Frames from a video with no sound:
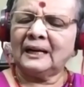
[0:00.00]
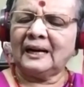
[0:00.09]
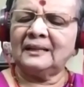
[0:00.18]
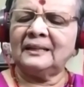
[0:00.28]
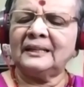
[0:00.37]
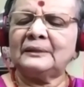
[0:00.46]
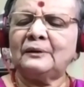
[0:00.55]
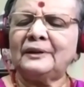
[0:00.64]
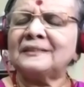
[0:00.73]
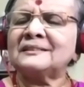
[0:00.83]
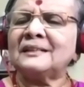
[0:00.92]
காலில் ஏதோ
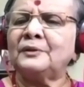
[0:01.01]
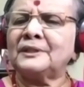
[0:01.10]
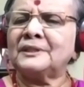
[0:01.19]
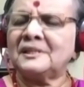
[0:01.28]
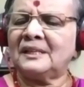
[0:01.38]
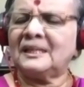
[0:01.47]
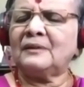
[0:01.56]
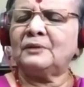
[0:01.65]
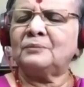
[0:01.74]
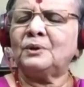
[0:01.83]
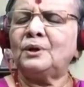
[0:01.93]
ராசா ஒரு சின்னதா
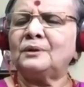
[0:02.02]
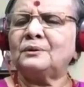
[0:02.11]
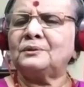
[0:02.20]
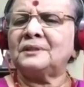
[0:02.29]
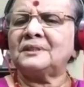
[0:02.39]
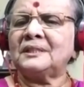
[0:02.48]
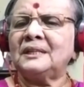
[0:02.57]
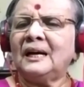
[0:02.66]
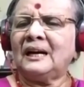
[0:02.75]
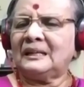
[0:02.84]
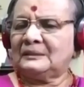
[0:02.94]
ஒரு முள்ளு குத்தித்து
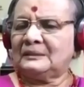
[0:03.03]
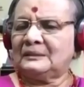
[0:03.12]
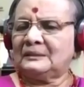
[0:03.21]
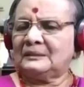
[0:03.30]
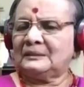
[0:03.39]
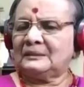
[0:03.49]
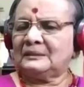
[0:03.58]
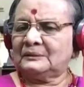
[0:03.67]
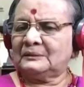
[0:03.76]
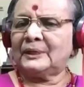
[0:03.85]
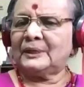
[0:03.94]
அது கூட இல்லை
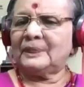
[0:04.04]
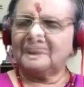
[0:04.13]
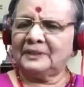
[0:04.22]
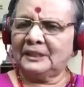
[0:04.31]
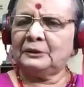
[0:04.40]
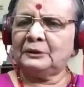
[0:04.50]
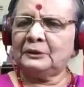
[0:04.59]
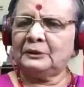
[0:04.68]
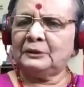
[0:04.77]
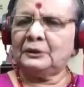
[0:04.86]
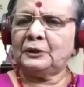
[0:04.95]
விழுந்தோங்கிற
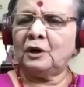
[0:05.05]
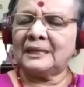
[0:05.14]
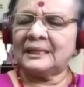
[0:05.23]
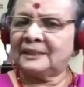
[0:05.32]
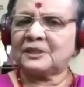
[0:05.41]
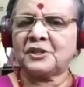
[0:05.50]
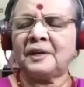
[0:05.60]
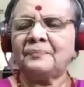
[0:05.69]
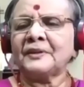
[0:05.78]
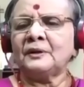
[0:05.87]
அதிர்ச்சி ஒரு